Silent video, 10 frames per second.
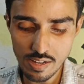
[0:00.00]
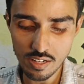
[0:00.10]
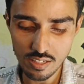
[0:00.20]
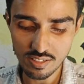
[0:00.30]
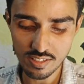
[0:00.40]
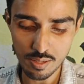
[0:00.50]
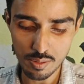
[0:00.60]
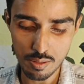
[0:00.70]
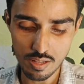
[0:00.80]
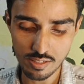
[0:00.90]
एंड नन
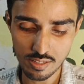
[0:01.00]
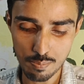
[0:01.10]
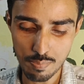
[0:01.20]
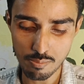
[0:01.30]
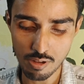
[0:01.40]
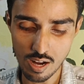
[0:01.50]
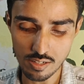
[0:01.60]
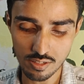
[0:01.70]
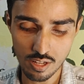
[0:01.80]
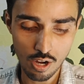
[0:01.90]

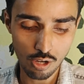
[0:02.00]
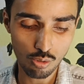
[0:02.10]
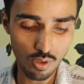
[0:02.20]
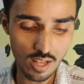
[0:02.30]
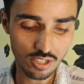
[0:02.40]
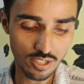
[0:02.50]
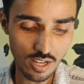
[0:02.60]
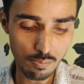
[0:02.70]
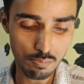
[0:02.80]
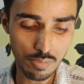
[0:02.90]
स्कीपेबल एड्स टू
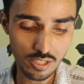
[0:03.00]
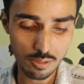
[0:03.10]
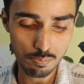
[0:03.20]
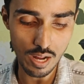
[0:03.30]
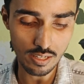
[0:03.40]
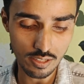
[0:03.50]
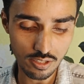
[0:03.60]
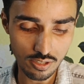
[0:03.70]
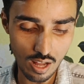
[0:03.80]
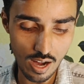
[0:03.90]
एक्सटेंड बेस्ट
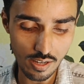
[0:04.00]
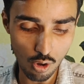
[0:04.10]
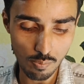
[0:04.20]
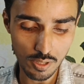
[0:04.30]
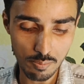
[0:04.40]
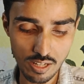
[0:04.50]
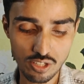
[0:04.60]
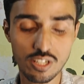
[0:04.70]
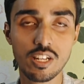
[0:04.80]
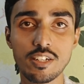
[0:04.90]
प्रैक्टिस एंड
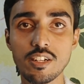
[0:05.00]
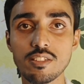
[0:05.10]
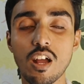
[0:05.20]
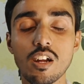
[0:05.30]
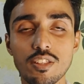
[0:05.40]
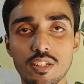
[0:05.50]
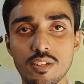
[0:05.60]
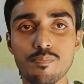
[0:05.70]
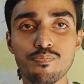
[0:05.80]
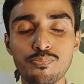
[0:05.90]
ऑप्टिमाइज क्रिएटर्स
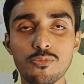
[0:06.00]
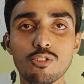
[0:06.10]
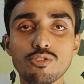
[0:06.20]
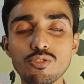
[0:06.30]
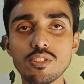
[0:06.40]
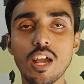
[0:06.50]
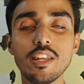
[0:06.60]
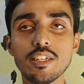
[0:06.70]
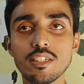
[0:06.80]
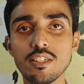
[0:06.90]
अर्निंग दोस्तों
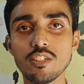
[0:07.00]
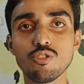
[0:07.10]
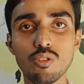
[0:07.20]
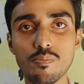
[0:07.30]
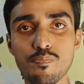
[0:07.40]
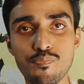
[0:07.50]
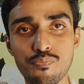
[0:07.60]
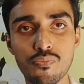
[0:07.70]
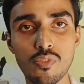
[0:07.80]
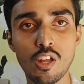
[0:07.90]
यानी कि ये जो
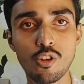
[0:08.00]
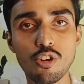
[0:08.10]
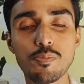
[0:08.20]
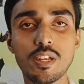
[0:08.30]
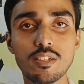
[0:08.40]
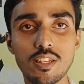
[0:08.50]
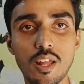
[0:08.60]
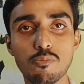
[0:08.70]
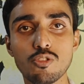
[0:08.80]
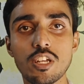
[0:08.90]

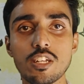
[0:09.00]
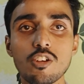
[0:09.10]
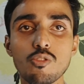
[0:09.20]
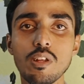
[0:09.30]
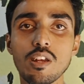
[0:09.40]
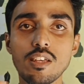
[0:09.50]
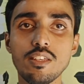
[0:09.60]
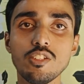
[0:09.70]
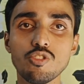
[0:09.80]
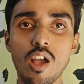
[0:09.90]
नोटिफिकेशन आपको देखने को मिल
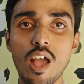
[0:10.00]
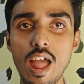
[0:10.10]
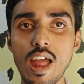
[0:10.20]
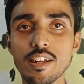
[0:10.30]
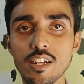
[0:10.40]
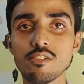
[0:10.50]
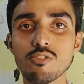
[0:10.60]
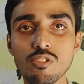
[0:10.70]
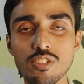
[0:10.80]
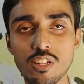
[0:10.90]
रहा है ये जो है एड
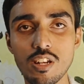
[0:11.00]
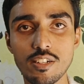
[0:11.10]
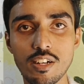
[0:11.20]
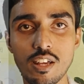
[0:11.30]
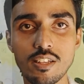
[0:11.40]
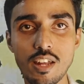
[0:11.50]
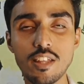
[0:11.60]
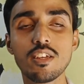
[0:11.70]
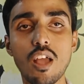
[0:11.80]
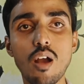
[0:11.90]
कंट्रोल रिलेटेड है
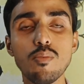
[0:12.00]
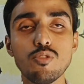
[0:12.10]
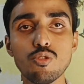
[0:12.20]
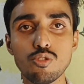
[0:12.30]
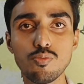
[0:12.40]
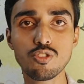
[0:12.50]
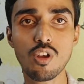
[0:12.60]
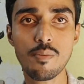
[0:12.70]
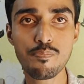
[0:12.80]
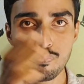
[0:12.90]
यानी कि अब
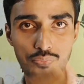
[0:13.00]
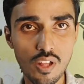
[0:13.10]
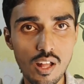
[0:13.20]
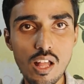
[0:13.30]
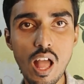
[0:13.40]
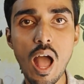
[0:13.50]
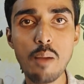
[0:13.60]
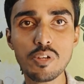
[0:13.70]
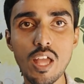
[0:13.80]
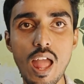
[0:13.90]
यूट्यूब जो है
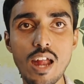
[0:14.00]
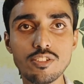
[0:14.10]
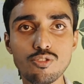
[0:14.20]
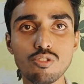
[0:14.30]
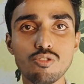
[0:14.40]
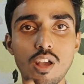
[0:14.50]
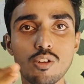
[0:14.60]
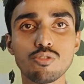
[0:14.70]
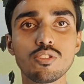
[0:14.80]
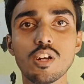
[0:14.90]
आपके एड्स को
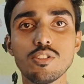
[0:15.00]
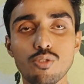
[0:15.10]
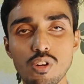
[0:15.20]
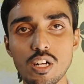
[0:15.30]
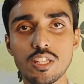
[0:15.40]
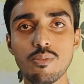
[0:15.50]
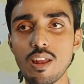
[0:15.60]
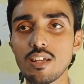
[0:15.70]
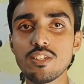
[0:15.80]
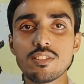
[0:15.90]
जो है खुद कंट्रोल
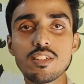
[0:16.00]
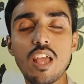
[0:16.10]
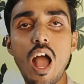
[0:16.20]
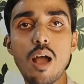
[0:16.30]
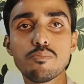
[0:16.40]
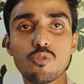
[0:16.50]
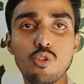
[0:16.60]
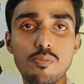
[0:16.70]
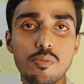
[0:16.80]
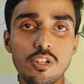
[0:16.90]
करने वाला है जैसे कि
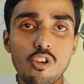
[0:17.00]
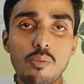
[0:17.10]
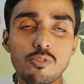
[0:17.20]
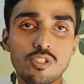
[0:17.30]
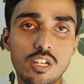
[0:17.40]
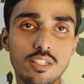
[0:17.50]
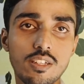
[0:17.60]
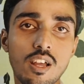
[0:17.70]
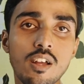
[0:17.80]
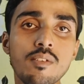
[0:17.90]
आप कोई भी वीडियो अपलोड
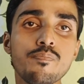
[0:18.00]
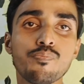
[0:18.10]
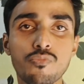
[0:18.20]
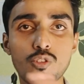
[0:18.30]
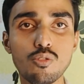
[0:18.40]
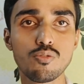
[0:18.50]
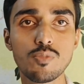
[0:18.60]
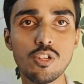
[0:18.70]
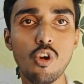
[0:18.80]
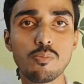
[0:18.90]
करते हैं
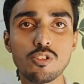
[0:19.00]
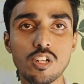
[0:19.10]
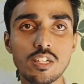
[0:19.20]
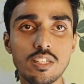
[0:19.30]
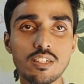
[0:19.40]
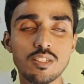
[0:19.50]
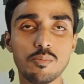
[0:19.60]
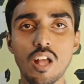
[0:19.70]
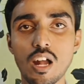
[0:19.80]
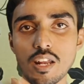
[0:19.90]
तो वीडियो अपलोड करने
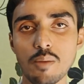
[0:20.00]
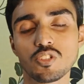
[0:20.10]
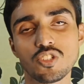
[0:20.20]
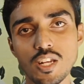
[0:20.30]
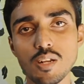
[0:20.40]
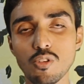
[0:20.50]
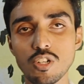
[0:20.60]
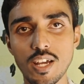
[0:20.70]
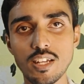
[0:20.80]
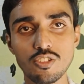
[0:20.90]
के समय अगर आपका
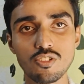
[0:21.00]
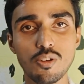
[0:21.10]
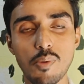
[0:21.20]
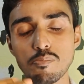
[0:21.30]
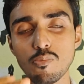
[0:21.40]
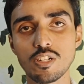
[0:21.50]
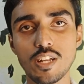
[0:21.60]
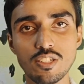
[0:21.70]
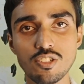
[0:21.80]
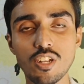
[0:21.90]
चैनल मोनेटाइज है तो जब आप
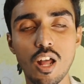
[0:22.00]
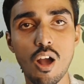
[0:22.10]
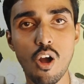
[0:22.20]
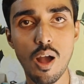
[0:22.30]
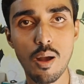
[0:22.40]
मोनेटाइजेशन